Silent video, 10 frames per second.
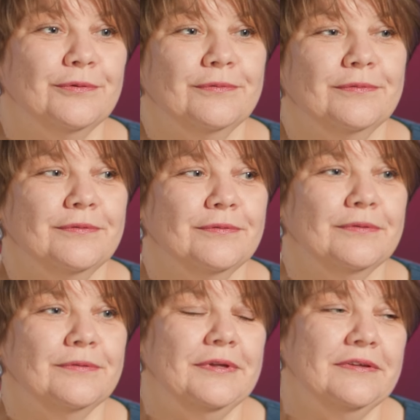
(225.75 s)

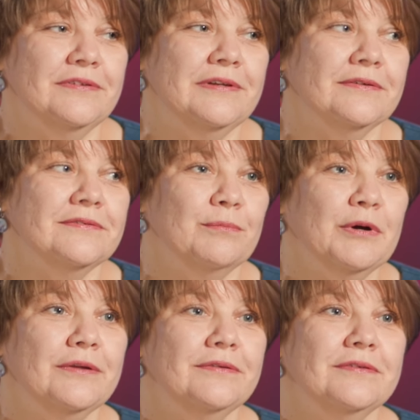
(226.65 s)
Э, если
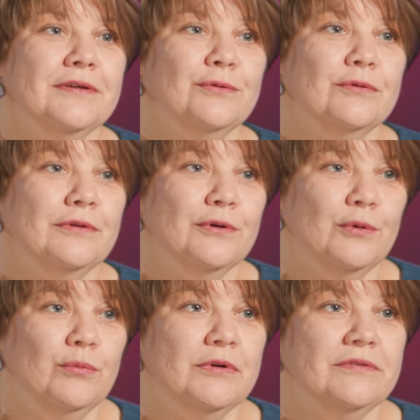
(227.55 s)
собаки сидят около
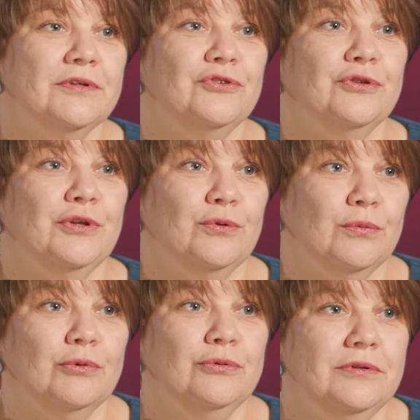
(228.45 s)
клуба, значит кино
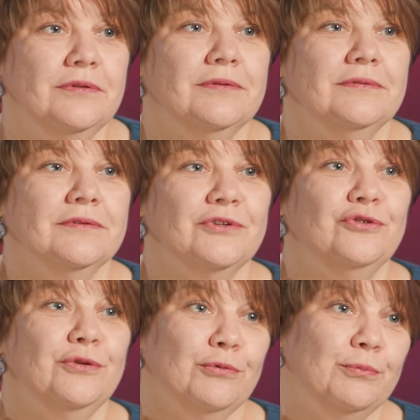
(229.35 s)
будет,
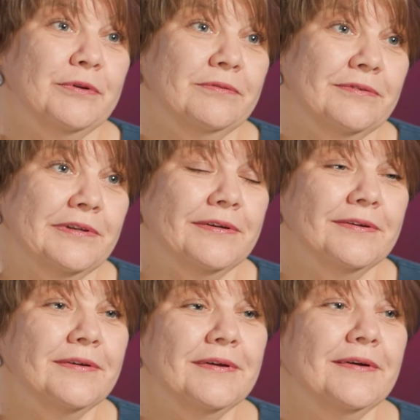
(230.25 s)
значит его привезли.
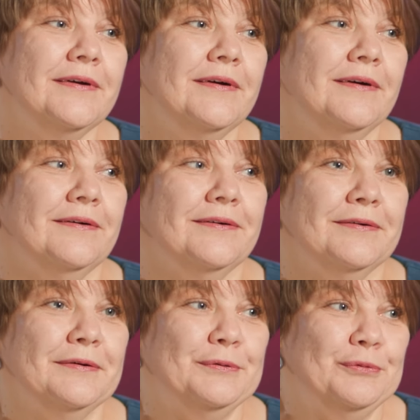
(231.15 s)

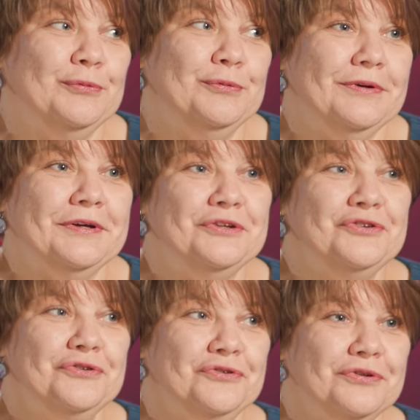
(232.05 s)
А, ну и,
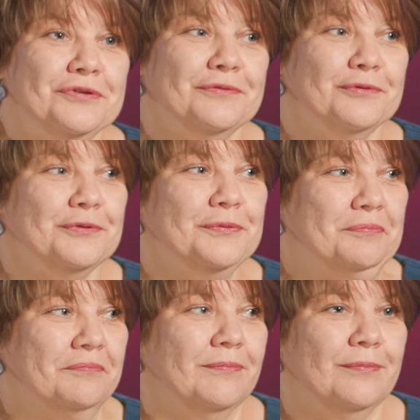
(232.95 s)
конечно же, это вот
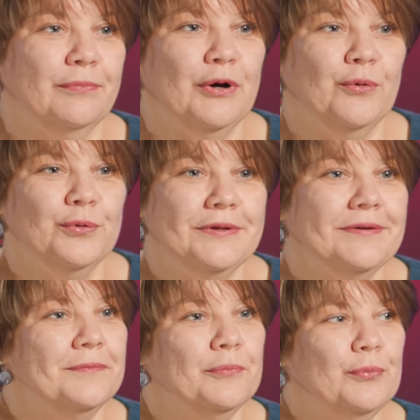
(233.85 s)
походы
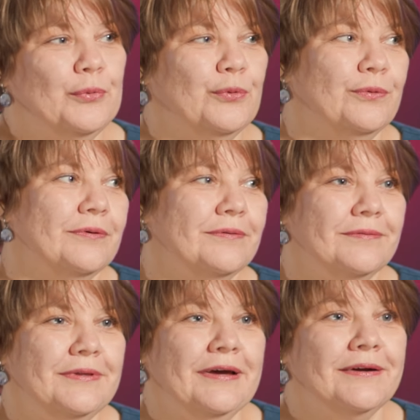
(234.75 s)
по
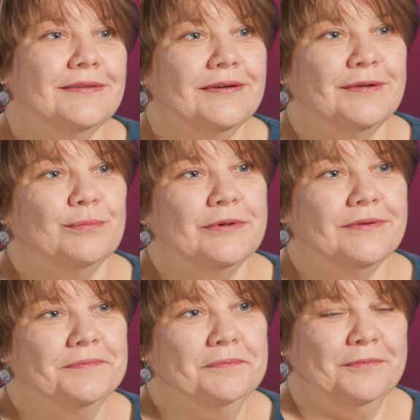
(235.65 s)
ягоды, грибы
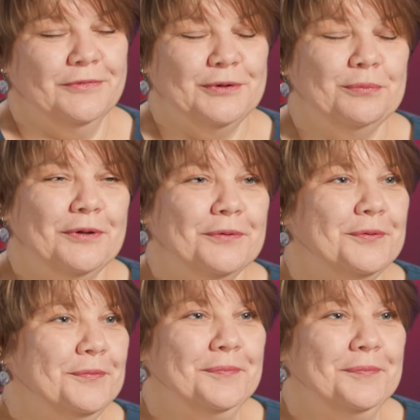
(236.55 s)
на рыбалку.